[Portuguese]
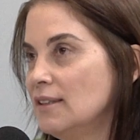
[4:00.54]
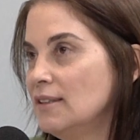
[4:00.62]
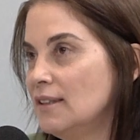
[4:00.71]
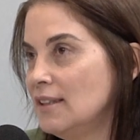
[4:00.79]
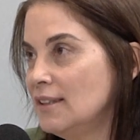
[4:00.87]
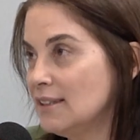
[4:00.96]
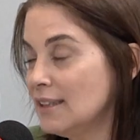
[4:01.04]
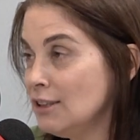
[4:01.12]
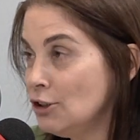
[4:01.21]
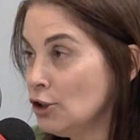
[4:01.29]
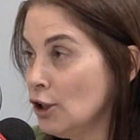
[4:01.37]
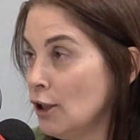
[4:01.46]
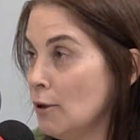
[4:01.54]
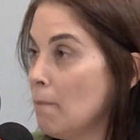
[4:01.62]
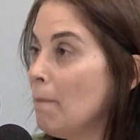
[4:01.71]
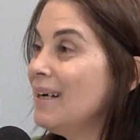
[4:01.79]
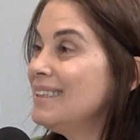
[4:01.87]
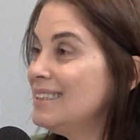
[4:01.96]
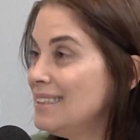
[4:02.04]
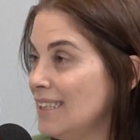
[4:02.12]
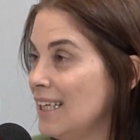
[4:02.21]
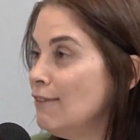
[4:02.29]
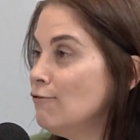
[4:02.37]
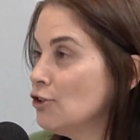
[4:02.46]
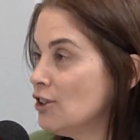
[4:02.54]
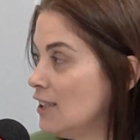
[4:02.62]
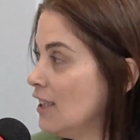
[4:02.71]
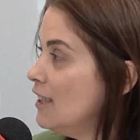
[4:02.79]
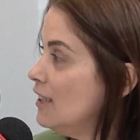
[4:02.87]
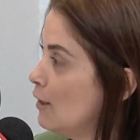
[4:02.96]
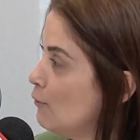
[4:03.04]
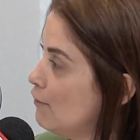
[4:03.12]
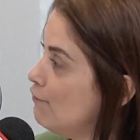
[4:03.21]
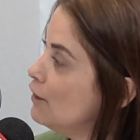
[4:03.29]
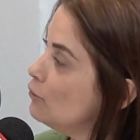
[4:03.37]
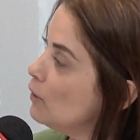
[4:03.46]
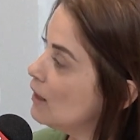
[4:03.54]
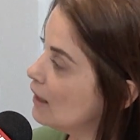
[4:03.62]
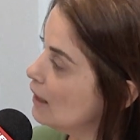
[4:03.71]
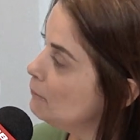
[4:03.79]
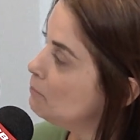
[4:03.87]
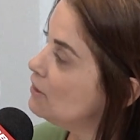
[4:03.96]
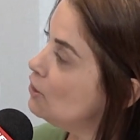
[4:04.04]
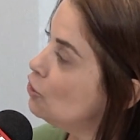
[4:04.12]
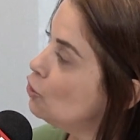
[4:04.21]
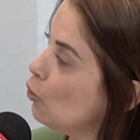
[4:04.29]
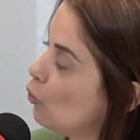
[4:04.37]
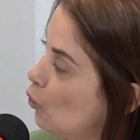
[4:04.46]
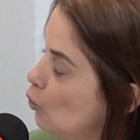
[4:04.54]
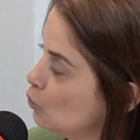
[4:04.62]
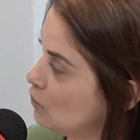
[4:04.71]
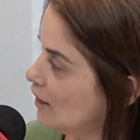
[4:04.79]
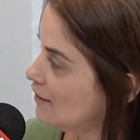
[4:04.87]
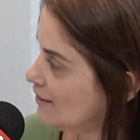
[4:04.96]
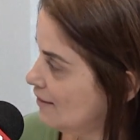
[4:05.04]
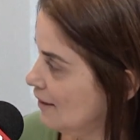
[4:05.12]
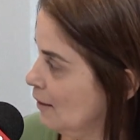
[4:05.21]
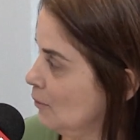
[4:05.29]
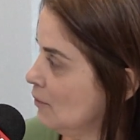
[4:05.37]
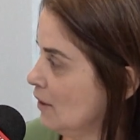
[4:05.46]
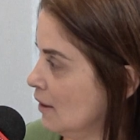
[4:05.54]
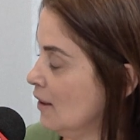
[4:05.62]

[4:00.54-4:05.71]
interessante, mas sem você criar um efeito eclipse de ocultação